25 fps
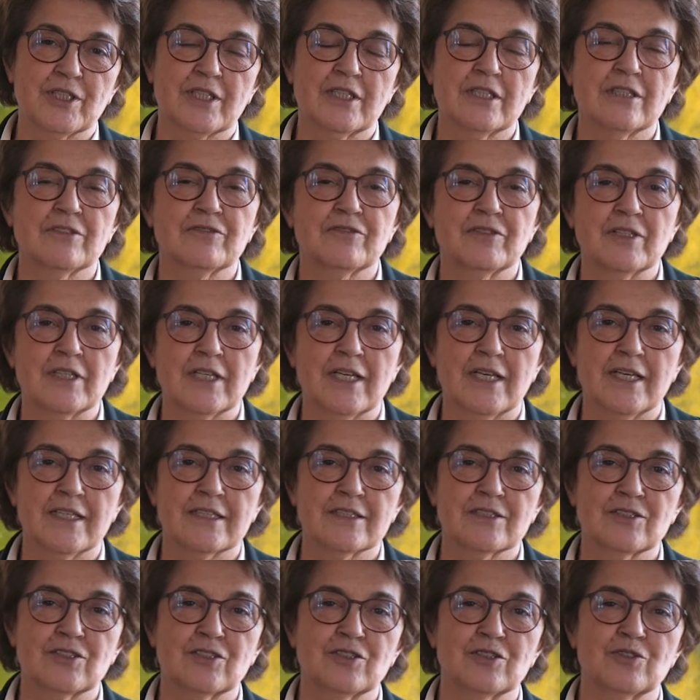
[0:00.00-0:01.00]
aqui a
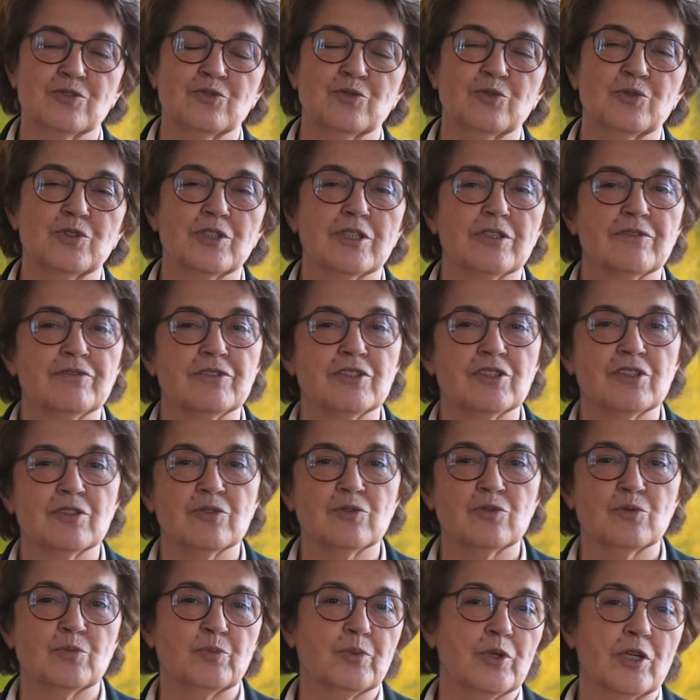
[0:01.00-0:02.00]
falar do, dia
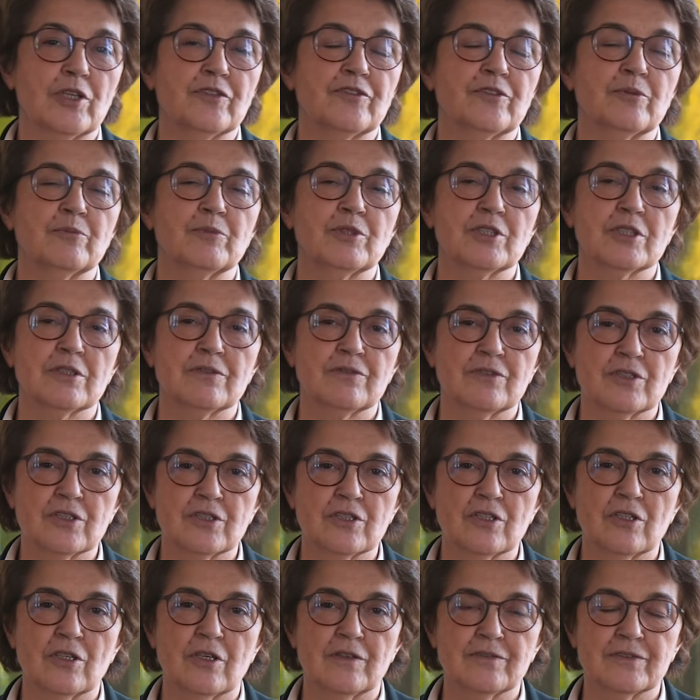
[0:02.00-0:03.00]
20, do próximo dia
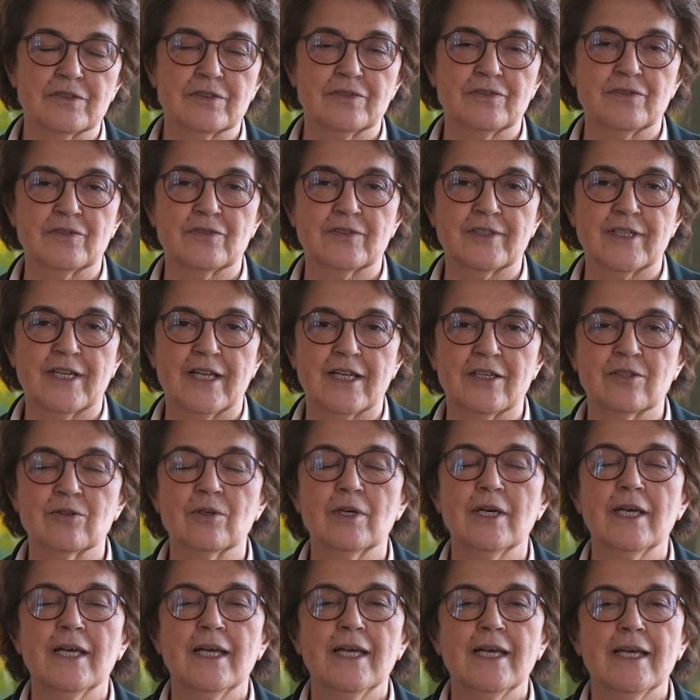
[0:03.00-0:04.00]
29 de
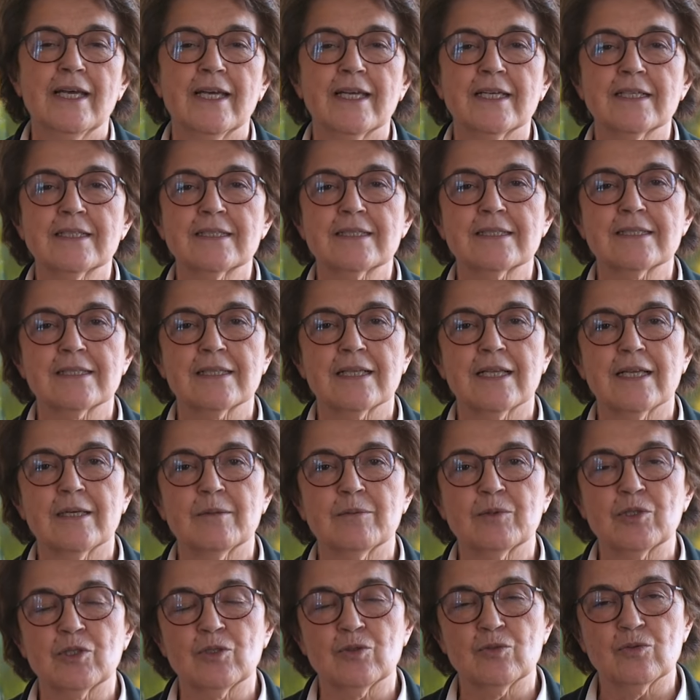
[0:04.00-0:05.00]
fevereiro, em que se
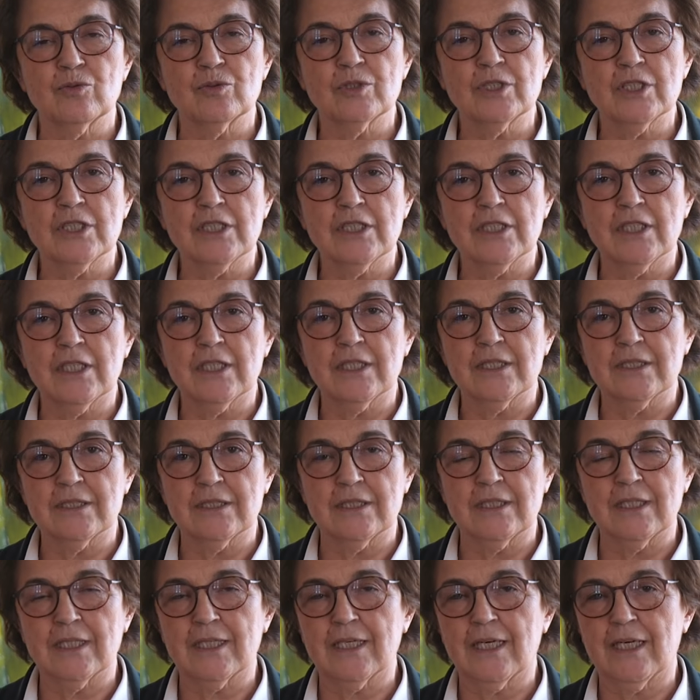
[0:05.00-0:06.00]
celebra o dia
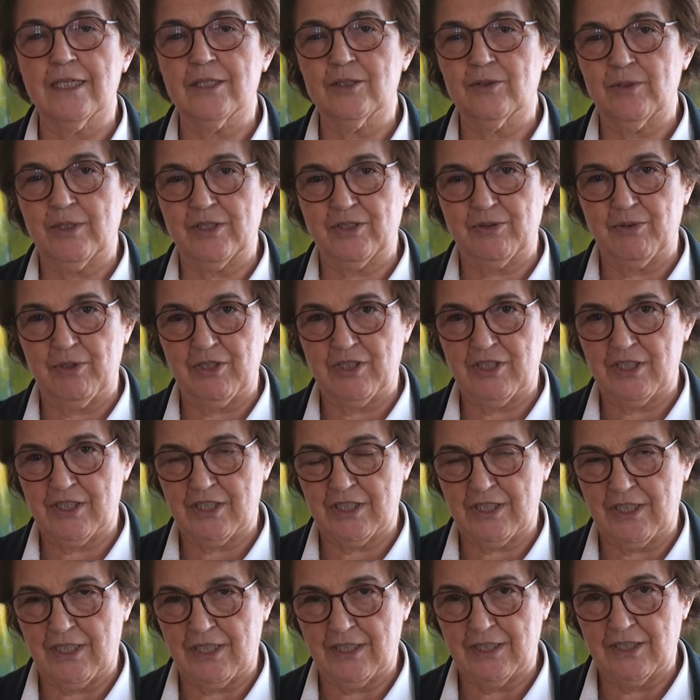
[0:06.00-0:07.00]
dedicado às
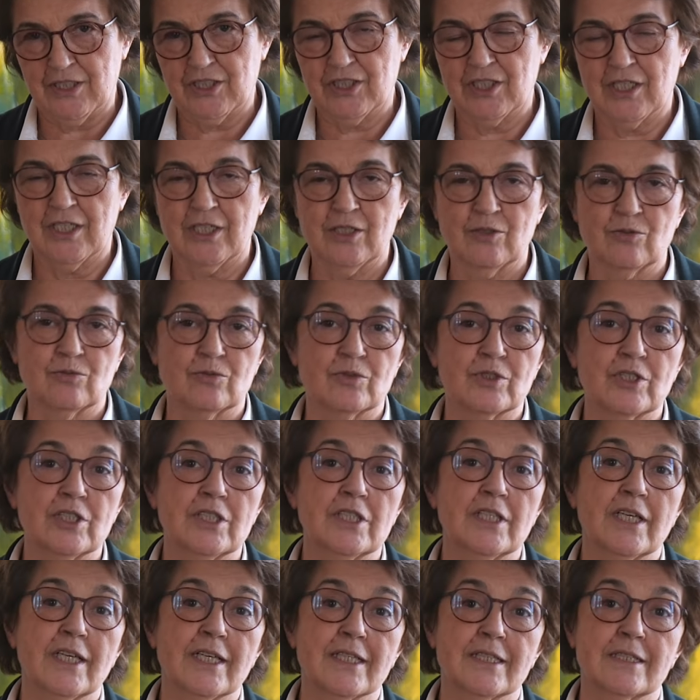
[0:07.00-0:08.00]
doenças raras. É um
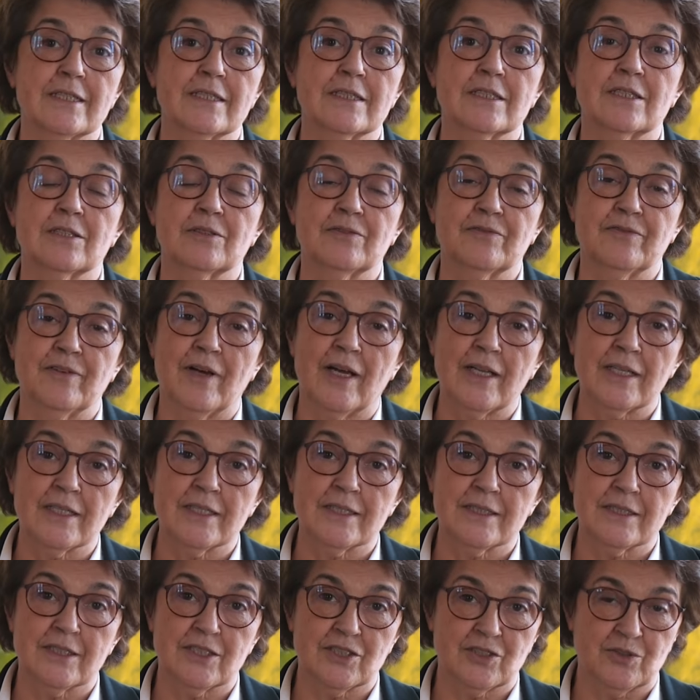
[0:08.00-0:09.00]
dia em que se
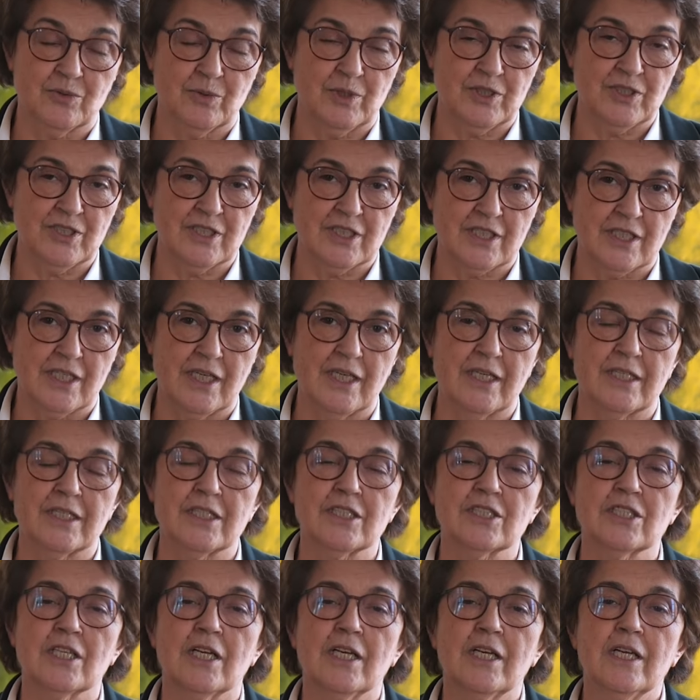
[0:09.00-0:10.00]
fala das doenças
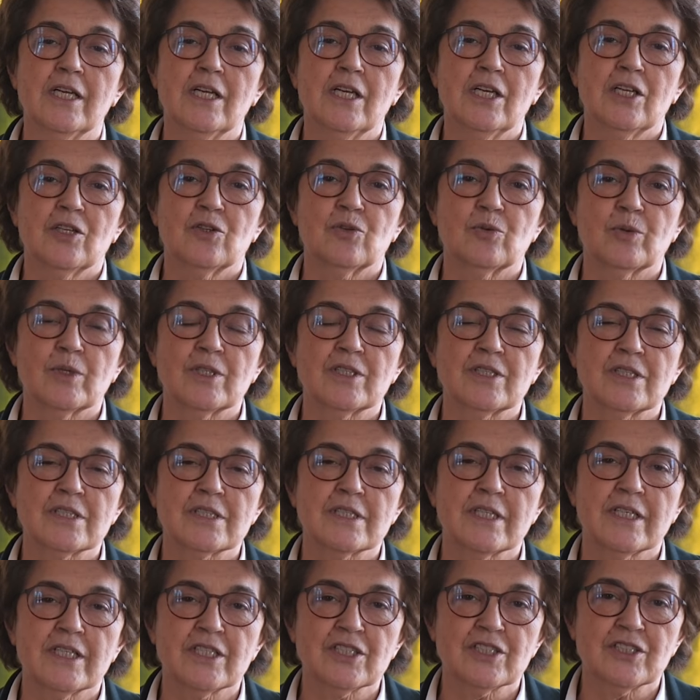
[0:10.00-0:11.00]
raras,
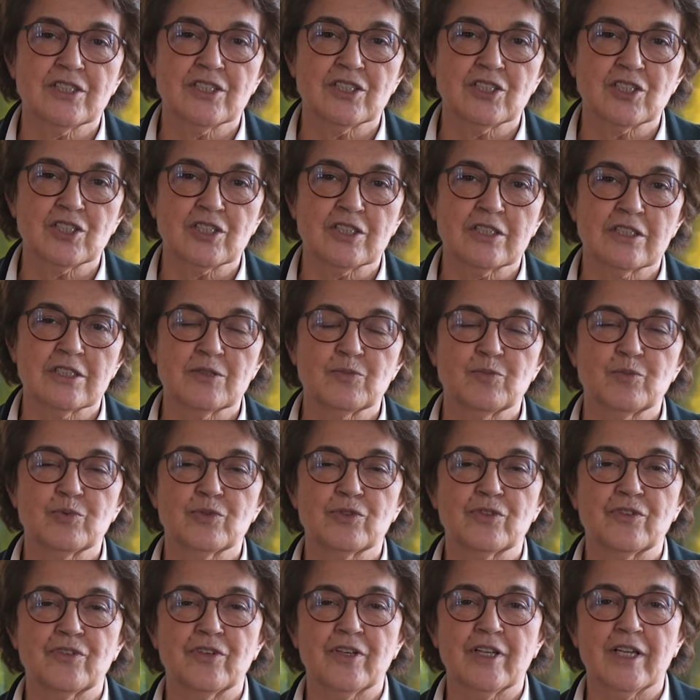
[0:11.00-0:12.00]
doenças estas que,
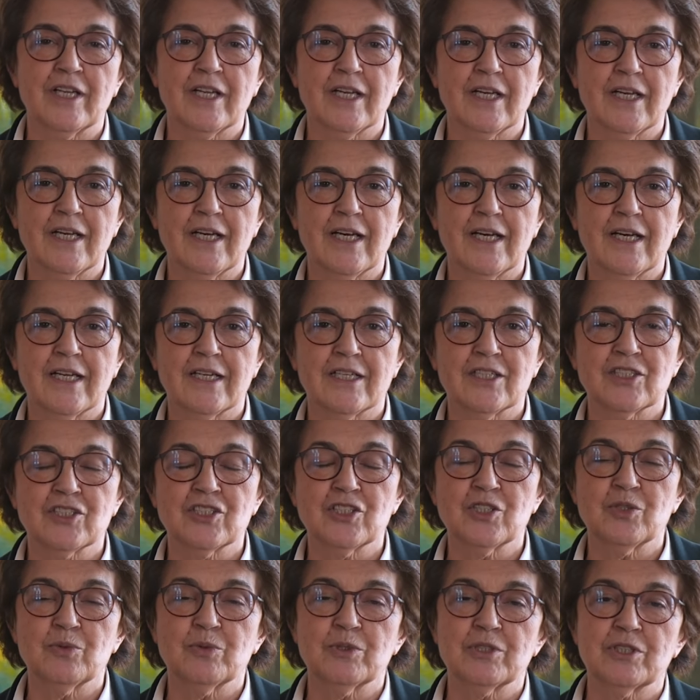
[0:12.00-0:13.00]
por serem
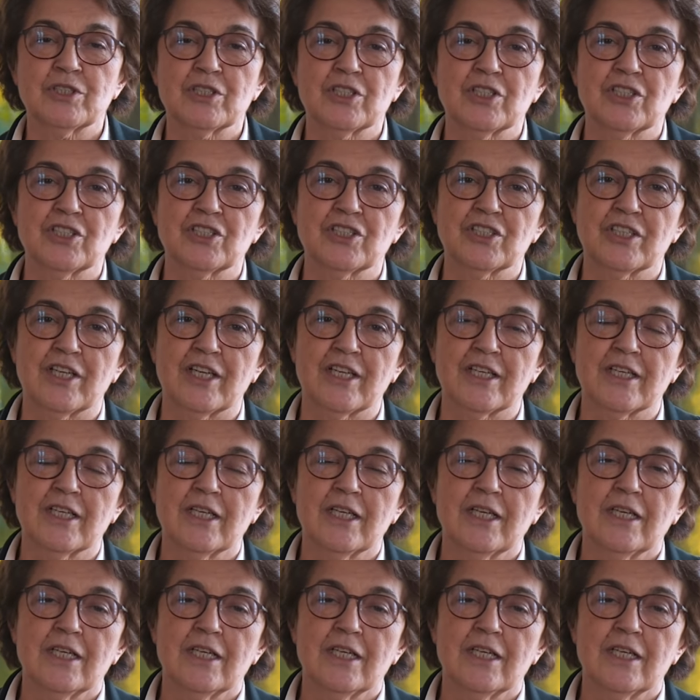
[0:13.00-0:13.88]
raras, não atingem